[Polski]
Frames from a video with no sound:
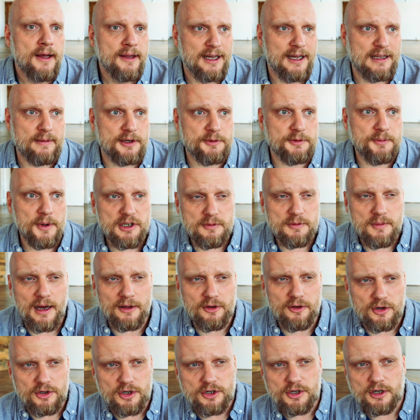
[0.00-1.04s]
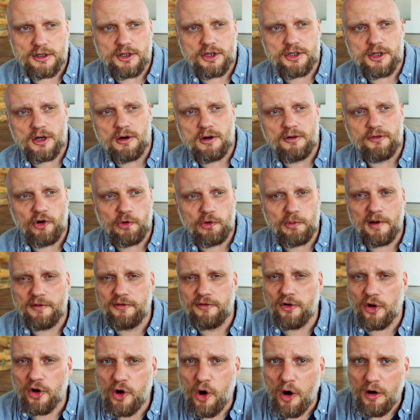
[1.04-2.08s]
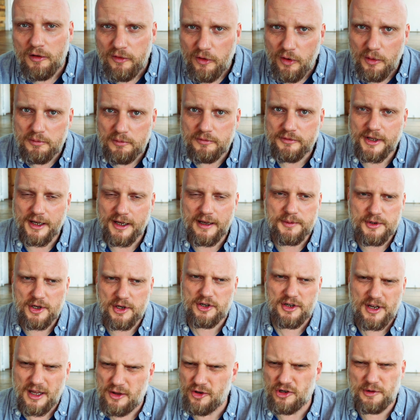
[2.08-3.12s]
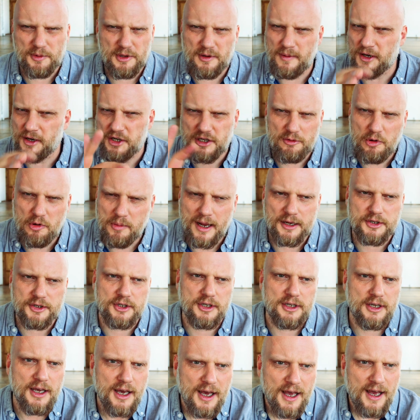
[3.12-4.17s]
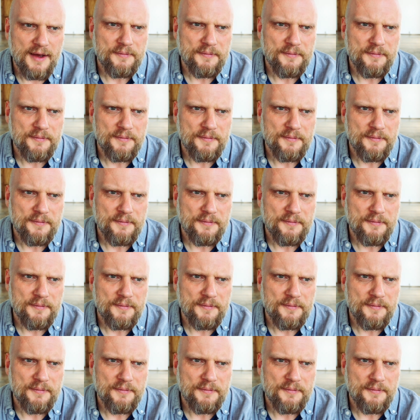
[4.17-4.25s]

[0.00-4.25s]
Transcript: Natomiast będzie miała troszeczkę też taką formę vlogową, w takim sensie nie to, że będą jakieś tam obrazki,